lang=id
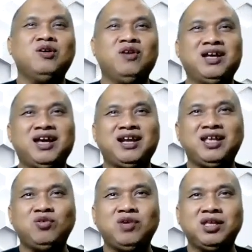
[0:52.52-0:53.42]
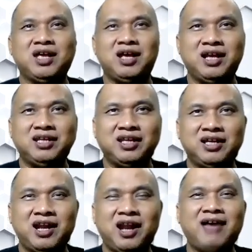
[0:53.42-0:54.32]
Oleh karena itu kita
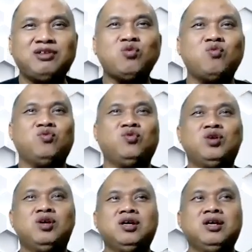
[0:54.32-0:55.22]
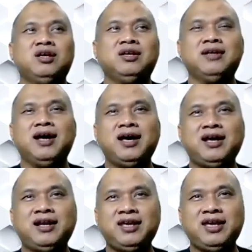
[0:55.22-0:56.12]
hadirkan langsung
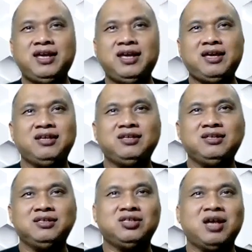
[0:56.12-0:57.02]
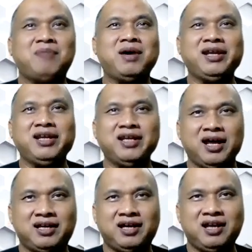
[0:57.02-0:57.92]
dari
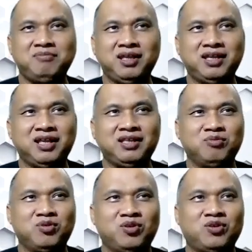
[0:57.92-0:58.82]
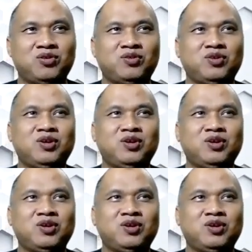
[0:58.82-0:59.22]
Samarinda, Kalimantan Timur.